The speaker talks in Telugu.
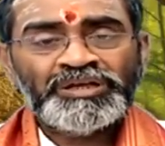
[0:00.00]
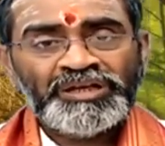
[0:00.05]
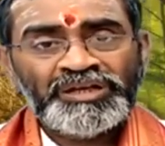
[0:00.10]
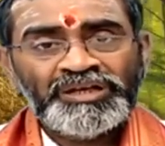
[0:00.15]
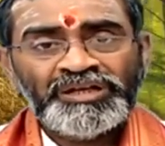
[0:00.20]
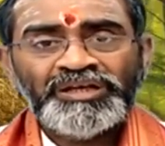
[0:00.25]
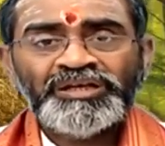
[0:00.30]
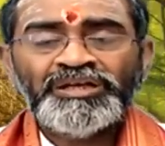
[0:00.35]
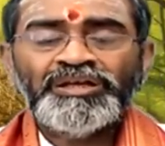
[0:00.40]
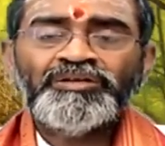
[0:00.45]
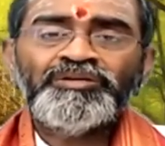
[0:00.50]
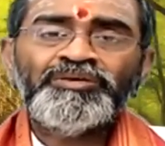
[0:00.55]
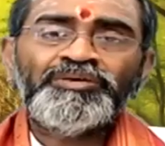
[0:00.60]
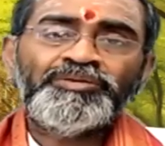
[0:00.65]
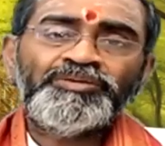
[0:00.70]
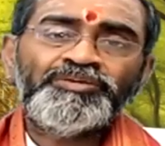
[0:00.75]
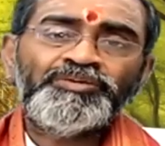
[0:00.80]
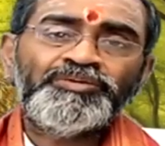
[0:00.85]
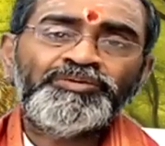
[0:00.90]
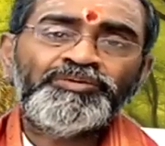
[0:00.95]
ఒక
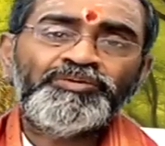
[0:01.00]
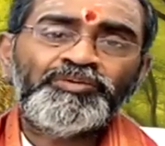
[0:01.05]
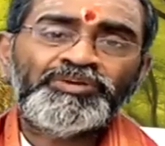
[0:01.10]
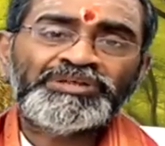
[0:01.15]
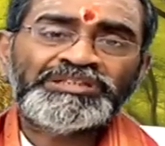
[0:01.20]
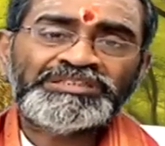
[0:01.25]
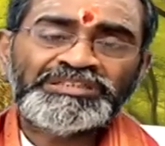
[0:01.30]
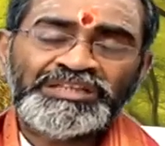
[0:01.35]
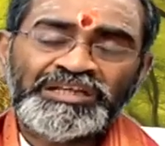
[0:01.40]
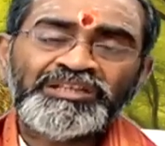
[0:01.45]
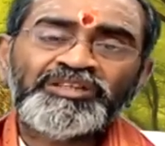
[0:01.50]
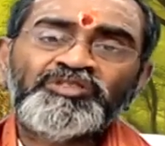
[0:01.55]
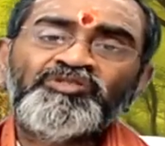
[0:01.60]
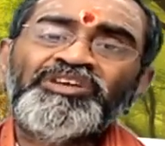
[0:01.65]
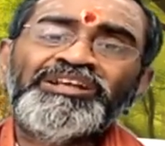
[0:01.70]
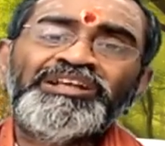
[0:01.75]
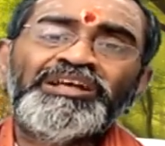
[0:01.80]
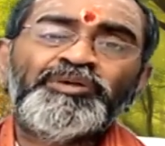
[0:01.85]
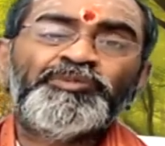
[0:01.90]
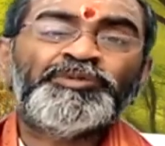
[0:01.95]
నిర్ణయంలోనూ ఒక
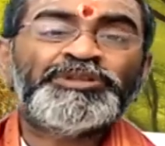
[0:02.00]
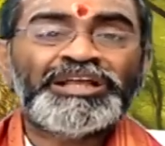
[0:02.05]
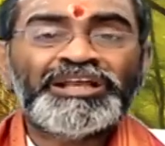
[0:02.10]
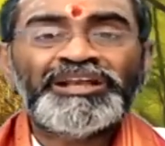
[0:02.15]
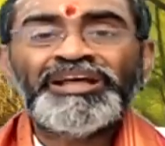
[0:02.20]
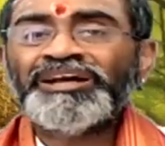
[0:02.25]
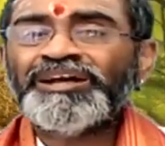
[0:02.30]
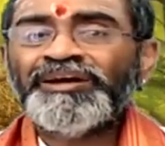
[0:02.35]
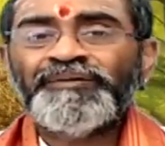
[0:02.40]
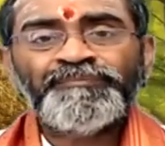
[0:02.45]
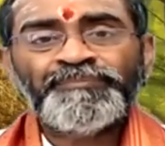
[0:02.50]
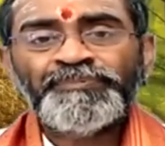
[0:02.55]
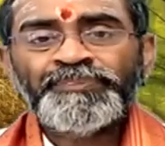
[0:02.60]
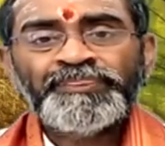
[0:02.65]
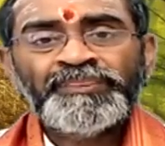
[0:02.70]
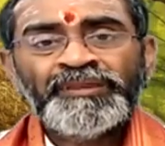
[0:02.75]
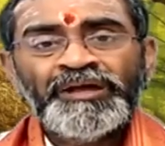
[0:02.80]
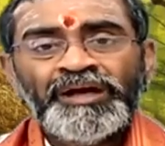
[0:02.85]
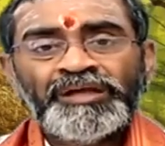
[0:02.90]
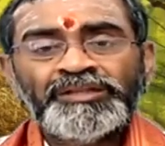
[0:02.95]
స్థిరత్వం లేకపోతే ఎలాగా
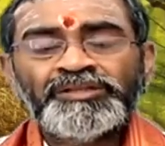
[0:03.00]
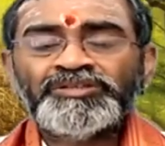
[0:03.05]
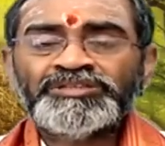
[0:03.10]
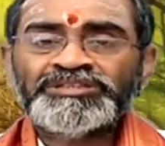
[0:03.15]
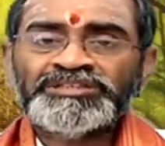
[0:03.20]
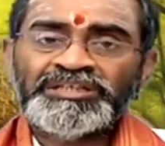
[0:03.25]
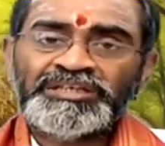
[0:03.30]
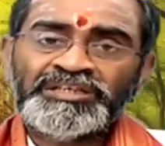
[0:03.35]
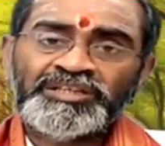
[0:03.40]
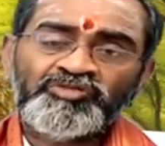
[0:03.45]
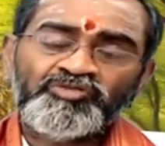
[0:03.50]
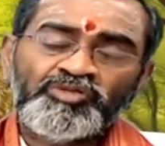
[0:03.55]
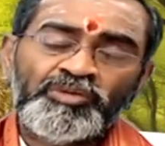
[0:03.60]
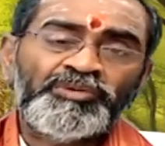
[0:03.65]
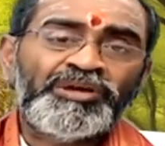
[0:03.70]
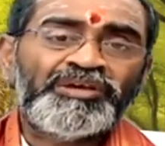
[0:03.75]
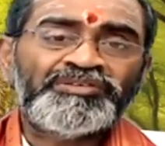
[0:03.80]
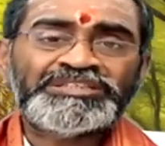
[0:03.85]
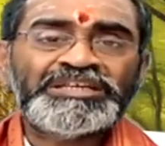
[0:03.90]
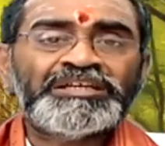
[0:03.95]
అందుకు
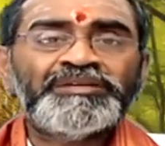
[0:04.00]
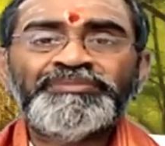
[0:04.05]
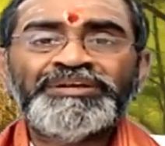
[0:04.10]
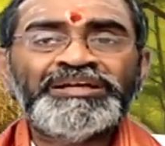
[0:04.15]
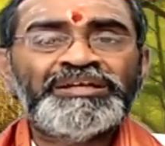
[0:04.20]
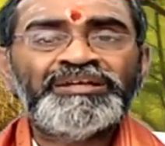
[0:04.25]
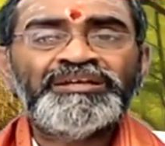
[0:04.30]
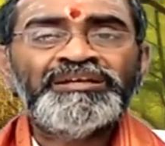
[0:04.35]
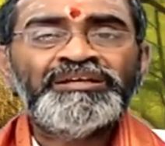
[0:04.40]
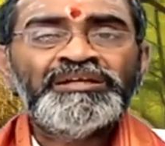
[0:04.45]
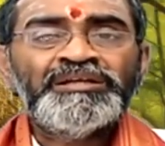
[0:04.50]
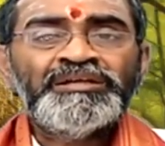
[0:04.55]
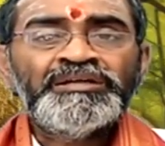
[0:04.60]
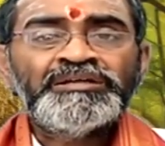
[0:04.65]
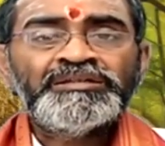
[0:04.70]
స్థిరత్వము అవసరమే